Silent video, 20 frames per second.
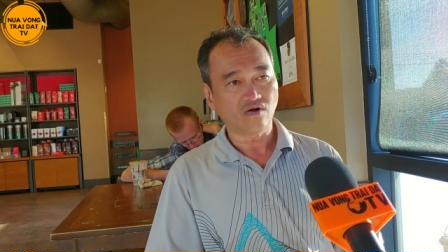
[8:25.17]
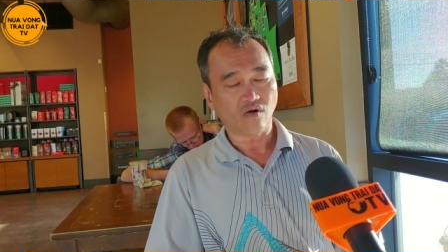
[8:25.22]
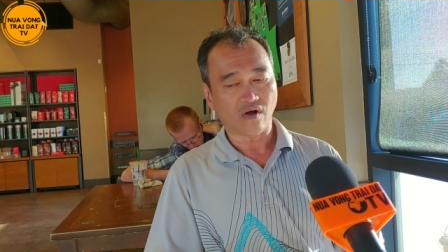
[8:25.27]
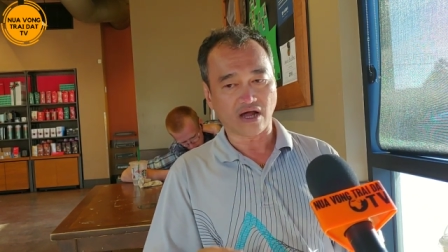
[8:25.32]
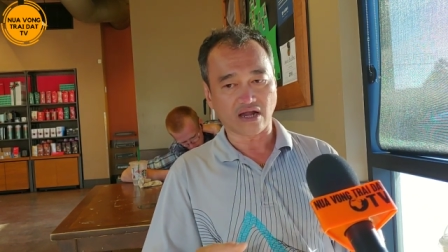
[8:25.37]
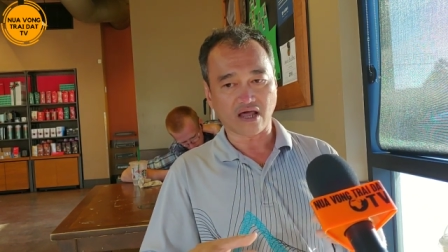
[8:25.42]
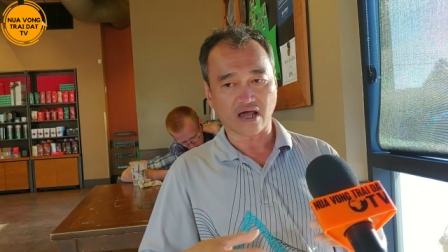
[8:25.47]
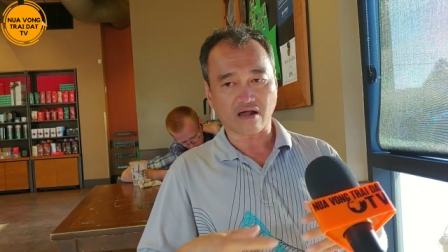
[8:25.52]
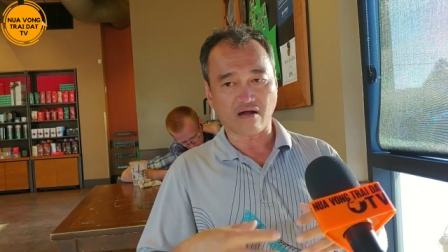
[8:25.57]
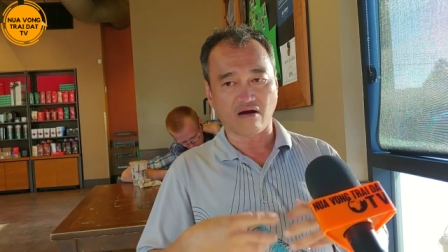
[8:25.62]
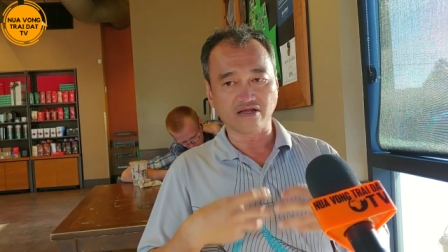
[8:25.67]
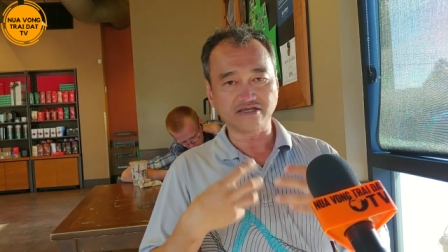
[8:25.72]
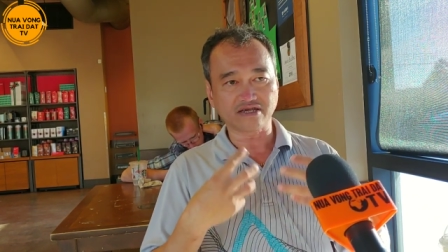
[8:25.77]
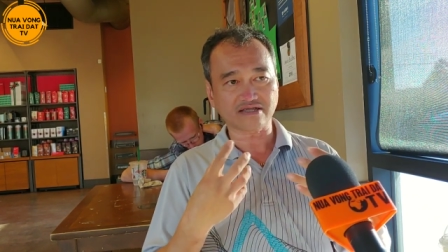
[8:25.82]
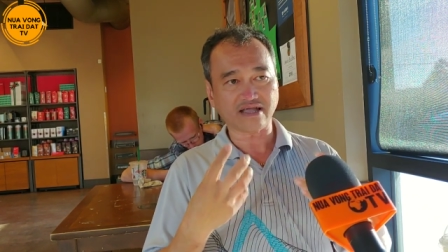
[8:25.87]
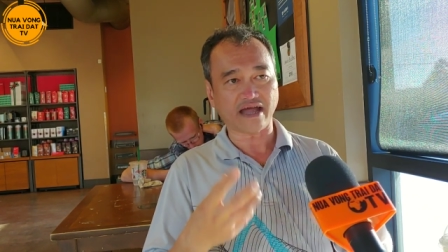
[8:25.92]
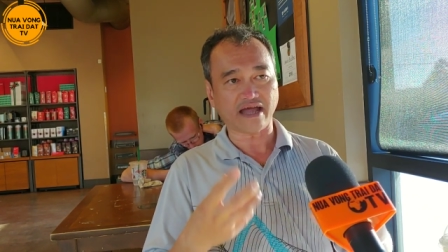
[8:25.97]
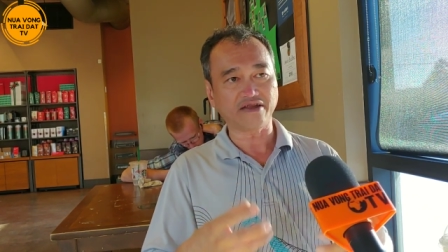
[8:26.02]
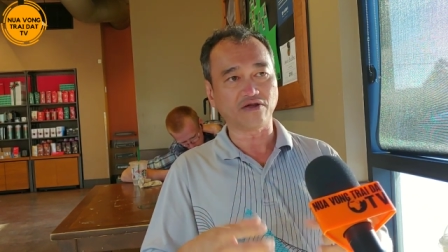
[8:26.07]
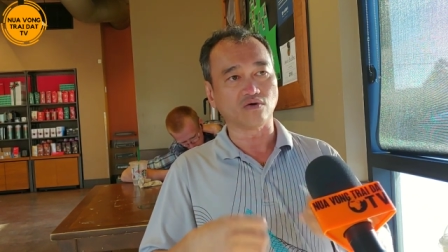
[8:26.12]
hoặc là có
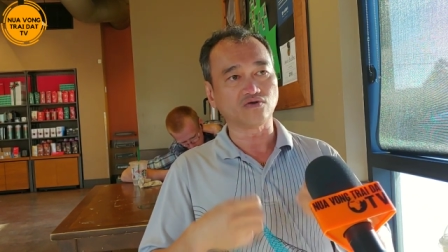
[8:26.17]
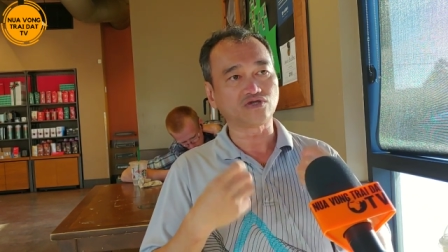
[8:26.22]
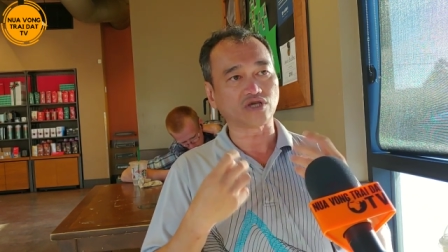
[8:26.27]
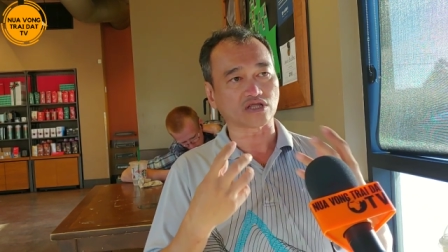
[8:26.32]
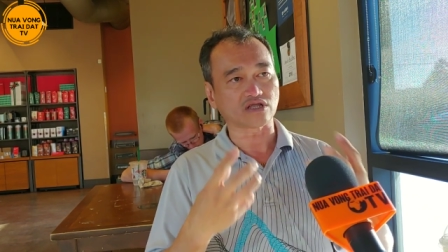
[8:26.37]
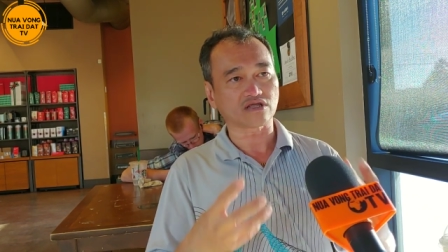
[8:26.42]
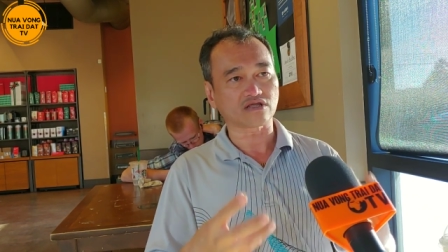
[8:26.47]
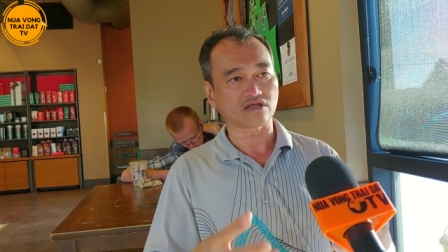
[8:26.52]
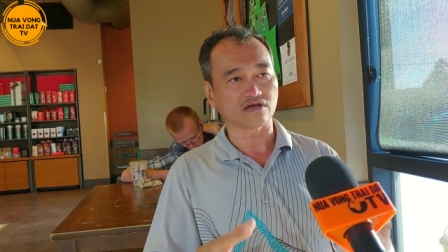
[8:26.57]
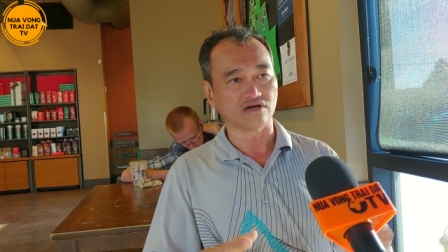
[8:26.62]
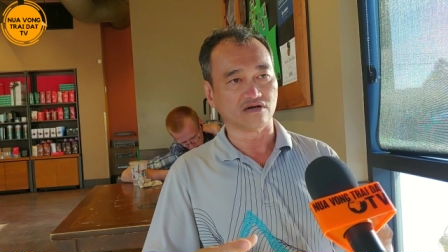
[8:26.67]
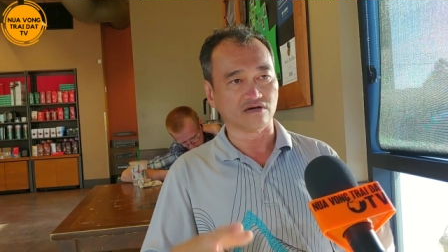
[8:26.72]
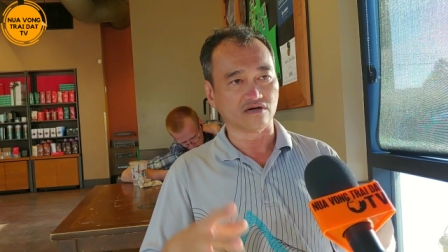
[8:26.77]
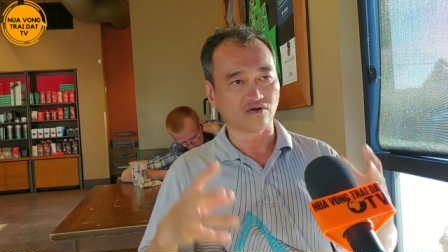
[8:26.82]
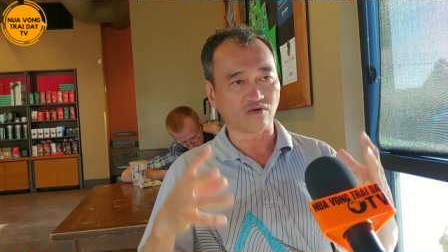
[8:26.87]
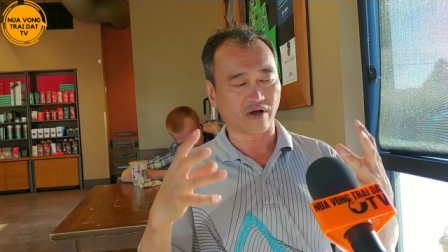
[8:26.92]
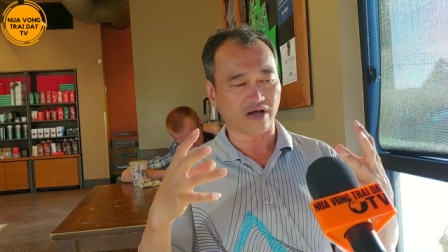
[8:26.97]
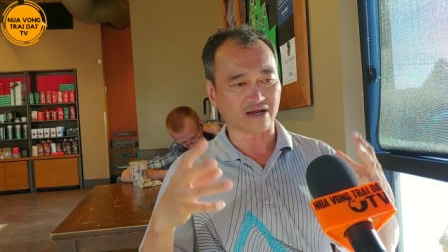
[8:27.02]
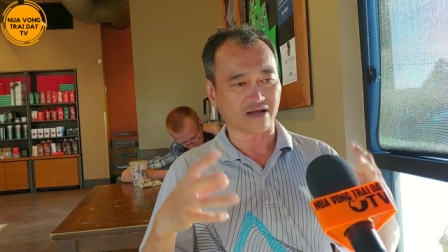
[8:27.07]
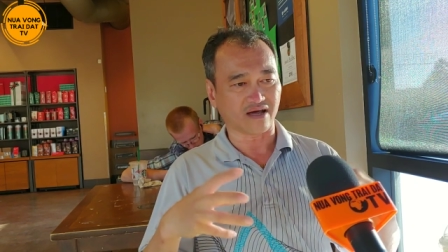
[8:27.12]
những thái độ trịch
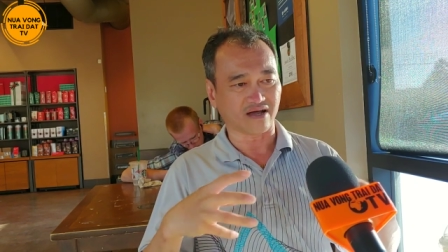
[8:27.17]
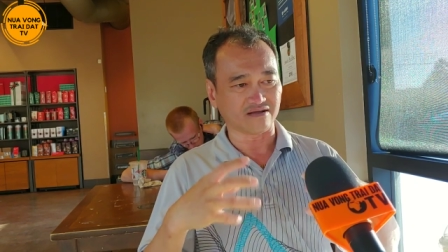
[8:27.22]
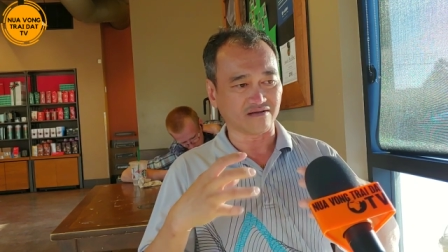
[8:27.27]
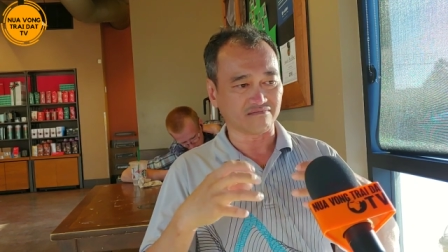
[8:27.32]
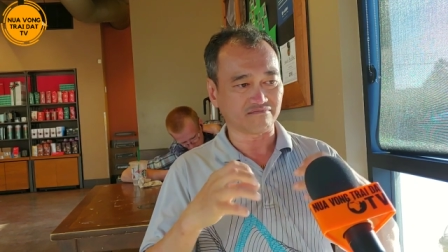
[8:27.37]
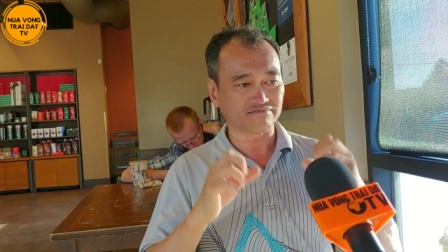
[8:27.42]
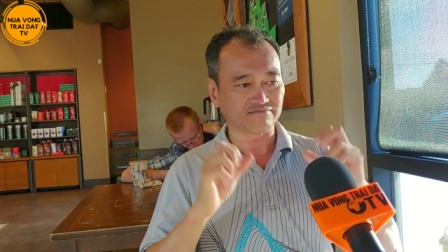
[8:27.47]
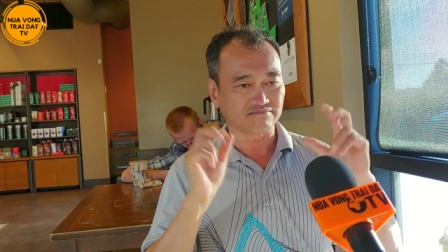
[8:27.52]
thượng, hoặc là